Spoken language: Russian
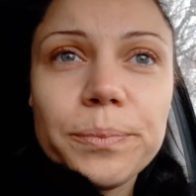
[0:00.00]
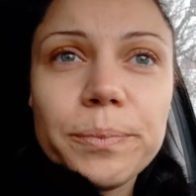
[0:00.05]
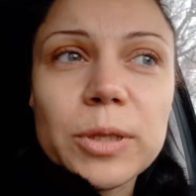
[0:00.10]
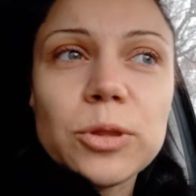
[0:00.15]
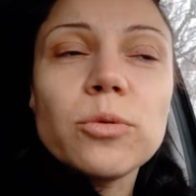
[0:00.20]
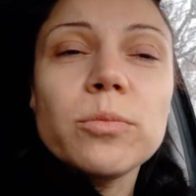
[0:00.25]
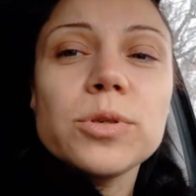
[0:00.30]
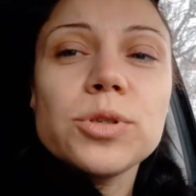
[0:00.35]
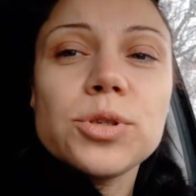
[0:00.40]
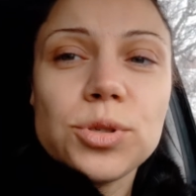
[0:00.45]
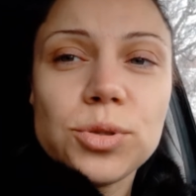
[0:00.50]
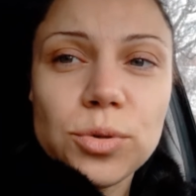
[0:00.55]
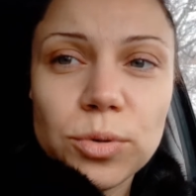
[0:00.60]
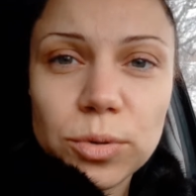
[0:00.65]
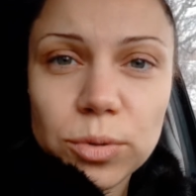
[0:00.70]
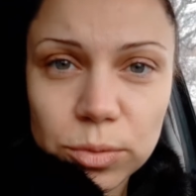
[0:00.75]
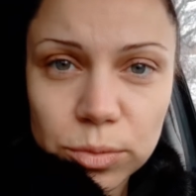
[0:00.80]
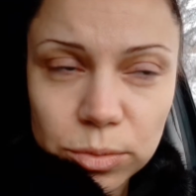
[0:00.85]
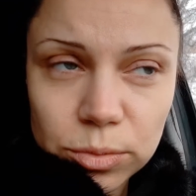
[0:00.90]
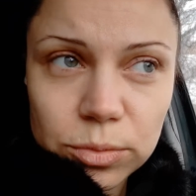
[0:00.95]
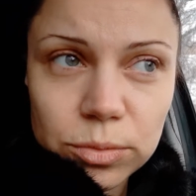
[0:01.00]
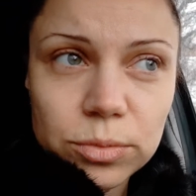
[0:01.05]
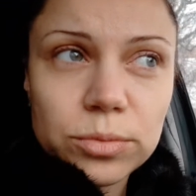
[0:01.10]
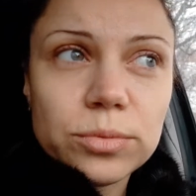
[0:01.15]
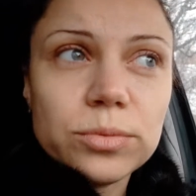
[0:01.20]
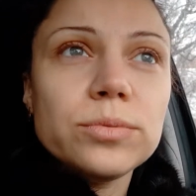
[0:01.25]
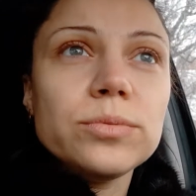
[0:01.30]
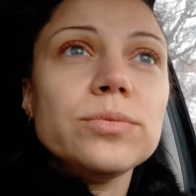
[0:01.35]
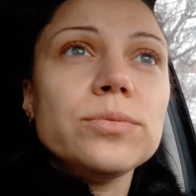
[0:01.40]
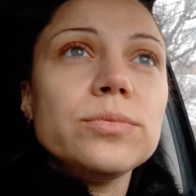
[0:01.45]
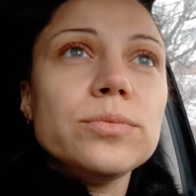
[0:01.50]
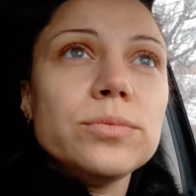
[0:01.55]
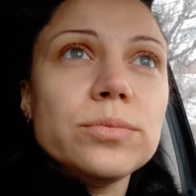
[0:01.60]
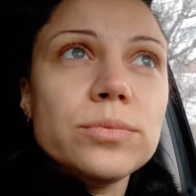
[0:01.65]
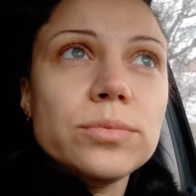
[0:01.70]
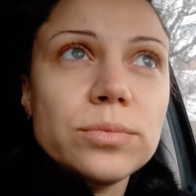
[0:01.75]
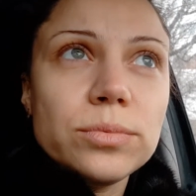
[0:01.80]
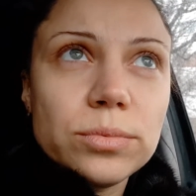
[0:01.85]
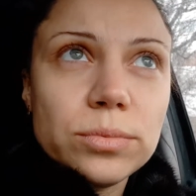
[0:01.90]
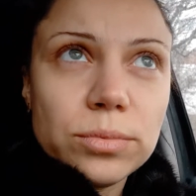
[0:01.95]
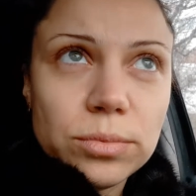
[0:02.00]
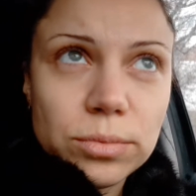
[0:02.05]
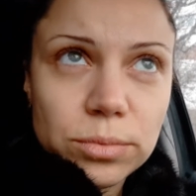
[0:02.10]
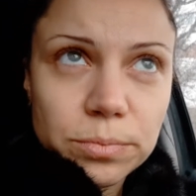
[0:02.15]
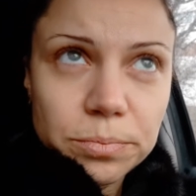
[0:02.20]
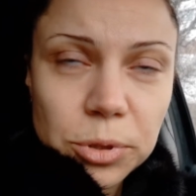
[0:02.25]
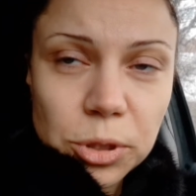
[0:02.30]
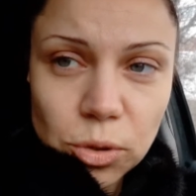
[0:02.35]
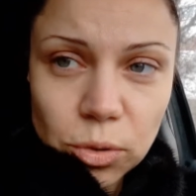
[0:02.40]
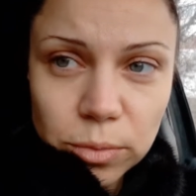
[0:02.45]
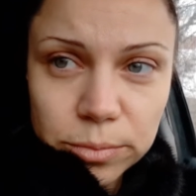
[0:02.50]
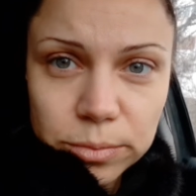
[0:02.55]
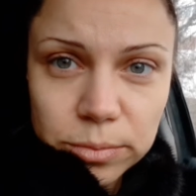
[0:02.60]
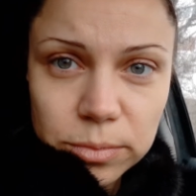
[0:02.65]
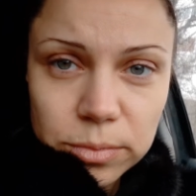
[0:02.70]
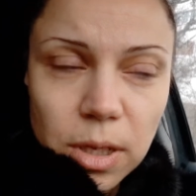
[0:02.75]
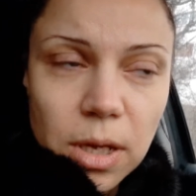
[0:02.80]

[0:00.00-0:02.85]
потом еще э, пешком.